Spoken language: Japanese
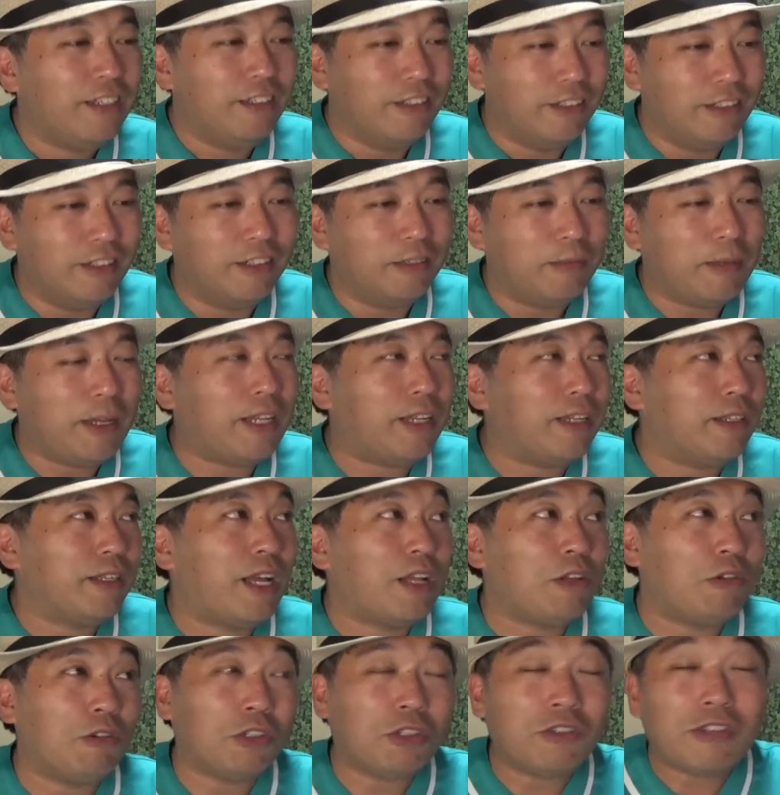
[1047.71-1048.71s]
うん、ま
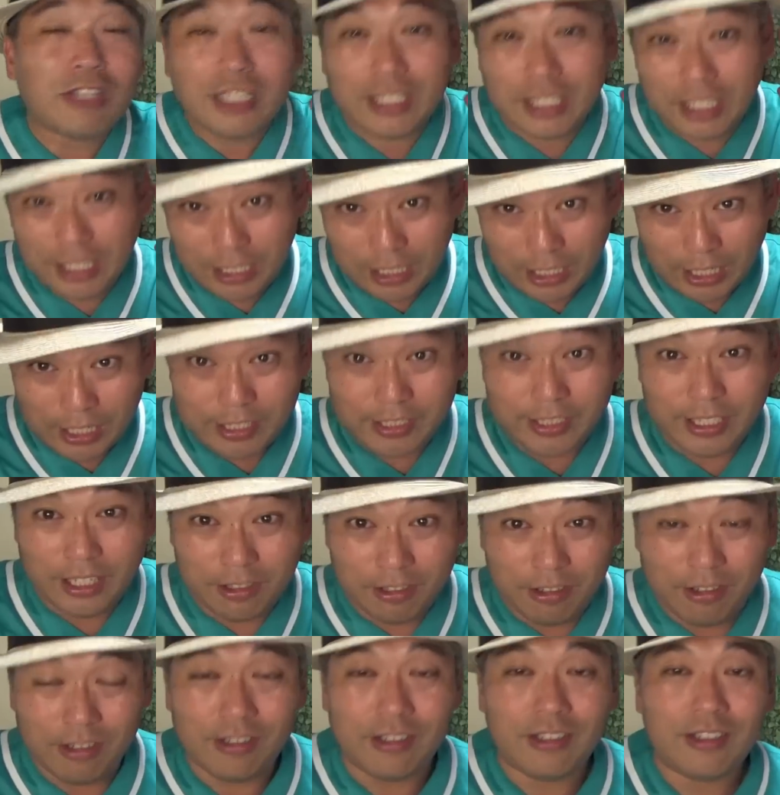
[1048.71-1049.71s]
あ、音は聞いてたんですけ
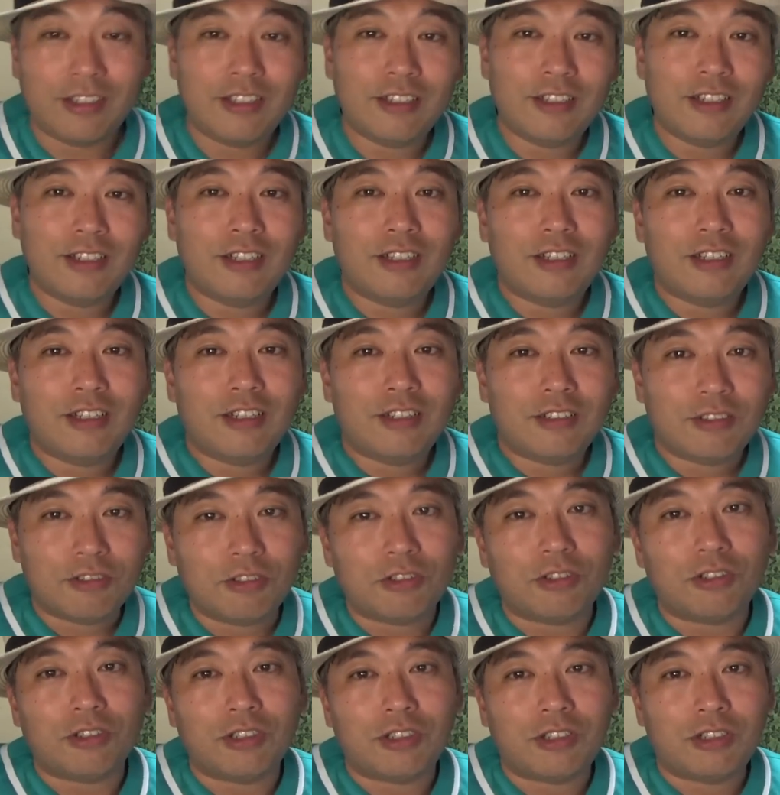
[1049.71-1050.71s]
ど、
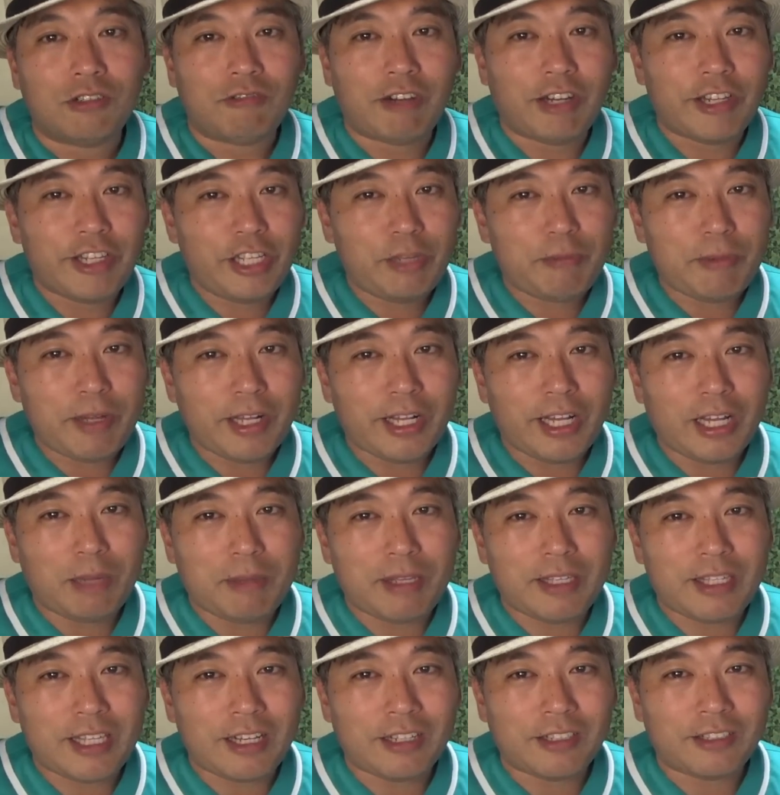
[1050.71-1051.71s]
そう、ワニマが
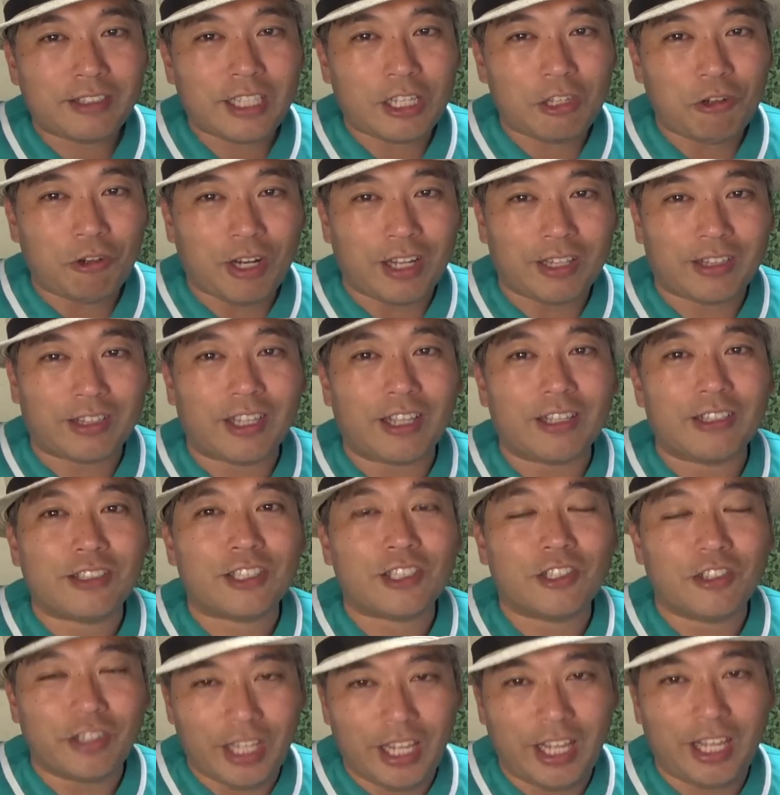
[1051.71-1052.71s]
めちゃくちゃ良かったんで
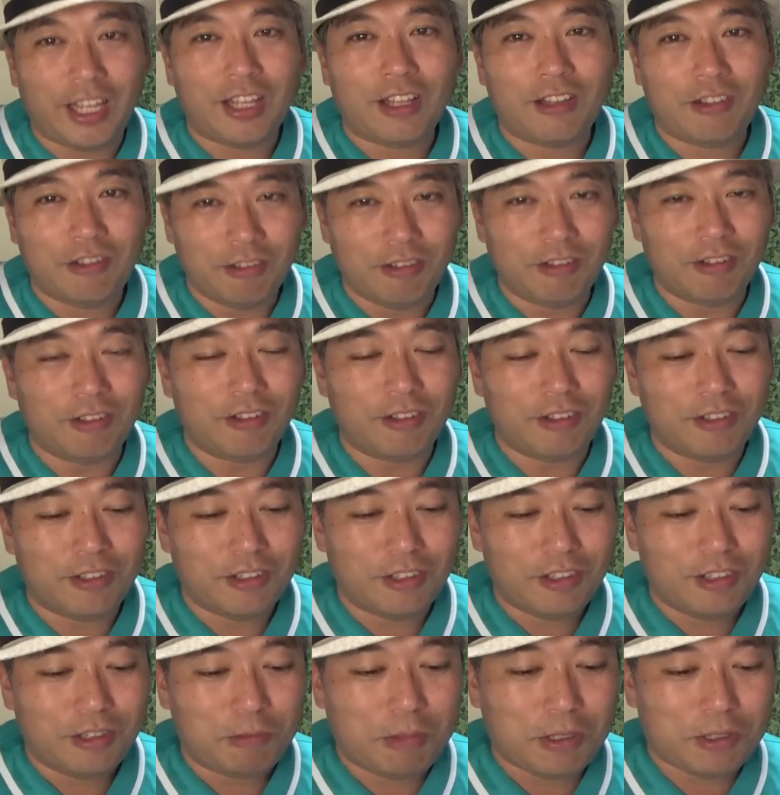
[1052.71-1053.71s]
すよね。うん。
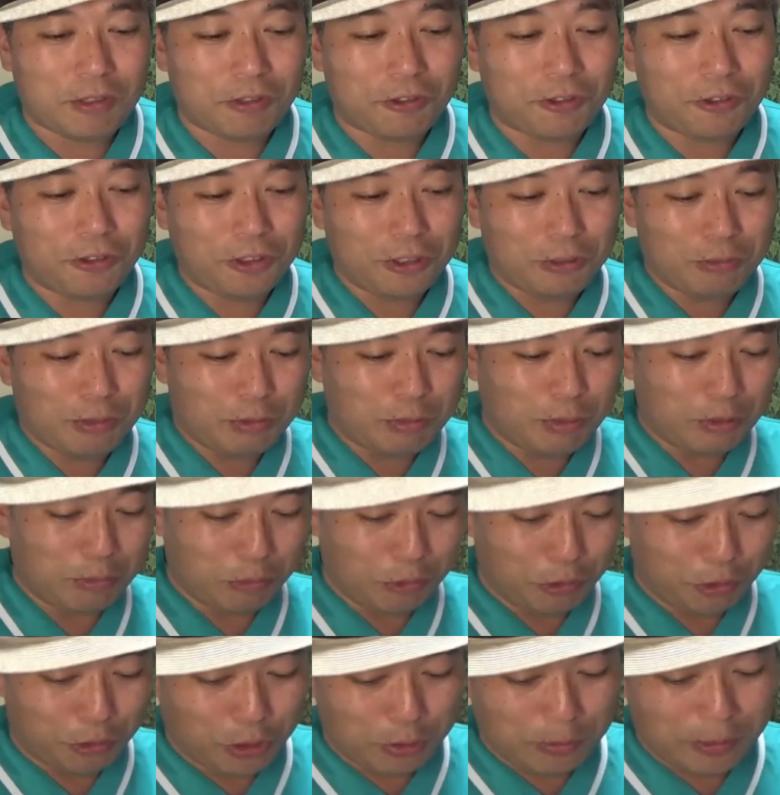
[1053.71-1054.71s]
まあ、そこの部分
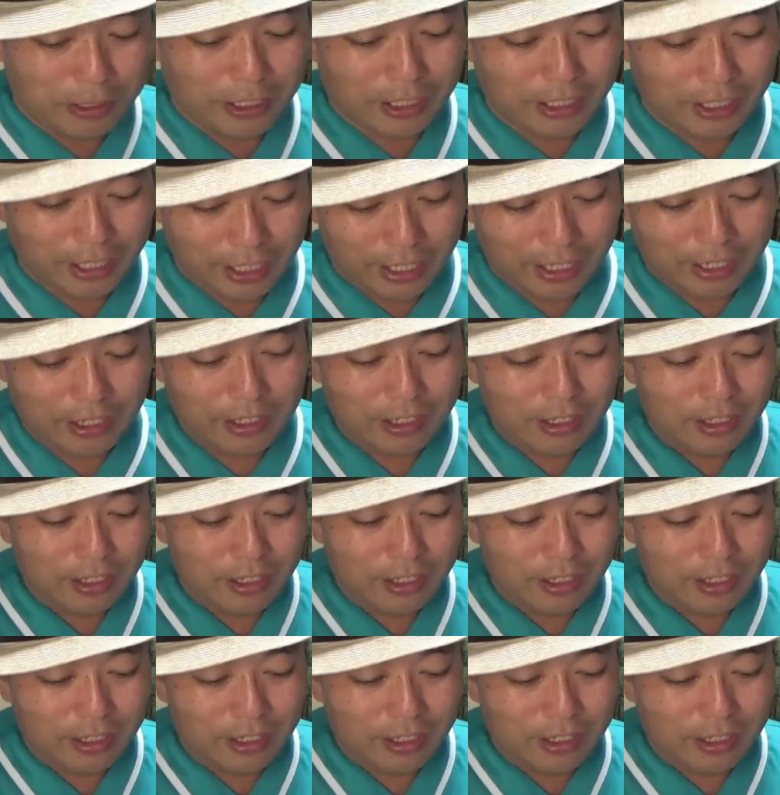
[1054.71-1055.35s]
も含めてで。